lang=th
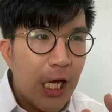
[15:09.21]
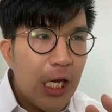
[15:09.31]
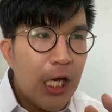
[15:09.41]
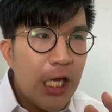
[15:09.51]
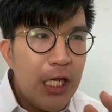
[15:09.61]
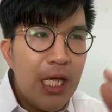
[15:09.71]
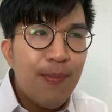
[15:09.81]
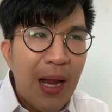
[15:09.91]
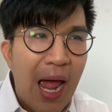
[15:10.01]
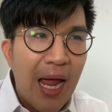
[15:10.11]
ก็เลยรี
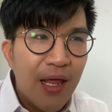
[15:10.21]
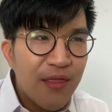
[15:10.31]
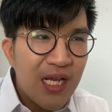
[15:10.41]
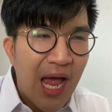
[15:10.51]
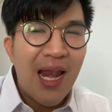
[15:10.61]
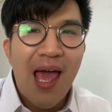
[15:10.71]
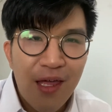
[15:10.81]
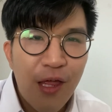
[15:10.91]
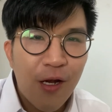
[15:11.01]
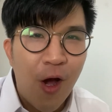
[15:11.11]
บถ่ายฉากแรก
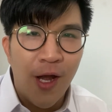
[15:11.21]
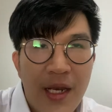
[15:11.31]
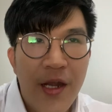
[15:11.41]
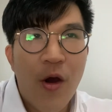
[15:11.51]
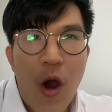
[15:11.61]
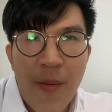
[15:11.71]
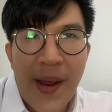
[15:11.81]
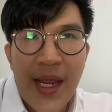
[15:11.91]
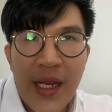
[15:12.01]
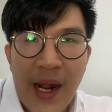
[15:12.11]
ให้เสร็จก่อนแล้วเดี๋ยวออก
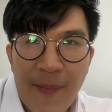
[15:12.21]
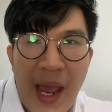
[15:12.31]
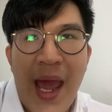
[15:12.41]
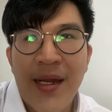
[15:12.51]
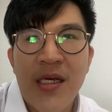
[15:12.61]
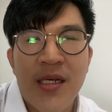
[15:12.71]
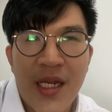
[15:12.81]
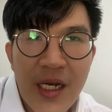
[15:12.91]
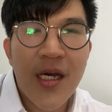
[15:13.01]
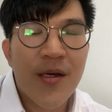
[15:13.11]
ไปทำงานอื่น
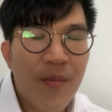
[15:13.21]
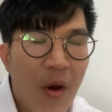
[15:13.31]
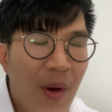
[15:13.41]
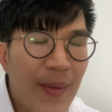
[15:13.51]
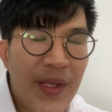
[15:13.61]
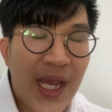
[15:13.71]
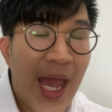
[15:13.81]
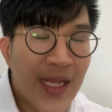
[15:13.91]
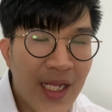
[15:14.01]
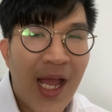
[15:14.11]
นิดนึงเพราะว่ามี
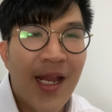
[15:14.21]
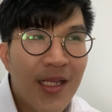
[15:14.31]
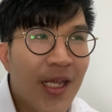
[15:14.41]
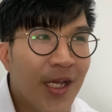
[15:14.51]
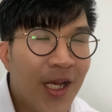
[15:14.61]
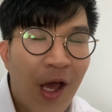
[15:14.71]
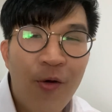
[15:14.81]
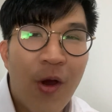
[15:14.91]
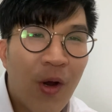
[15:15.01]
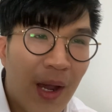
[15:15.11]
งานติดงานจริงแล้ว
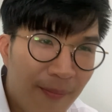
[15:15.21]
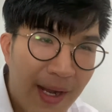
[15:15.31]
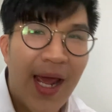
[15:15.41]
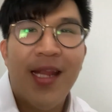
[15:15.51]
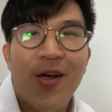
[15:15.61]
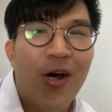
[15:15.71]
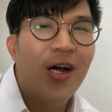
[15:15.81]
เดี๋ยวกลับมาถ่ายต่อ